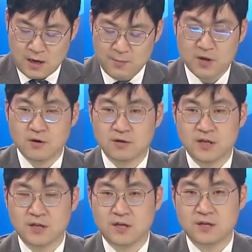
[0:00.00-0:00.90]
한편
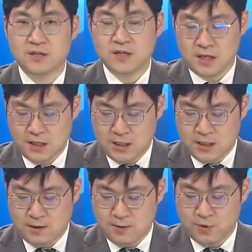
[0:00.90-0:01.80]
경찰이 지난
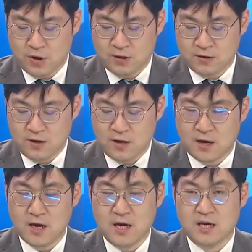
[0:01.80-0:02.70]
2일에 발표를
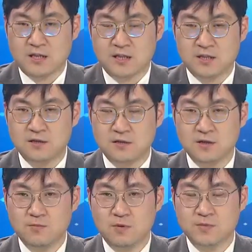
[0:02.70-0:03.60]
했는데 이 디지털
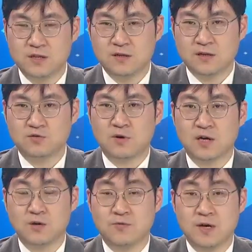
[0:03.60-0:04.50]
성범죄를
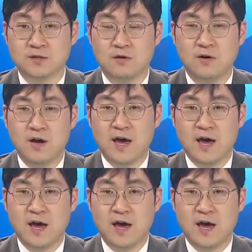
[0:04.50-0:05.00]
단속하기 위해서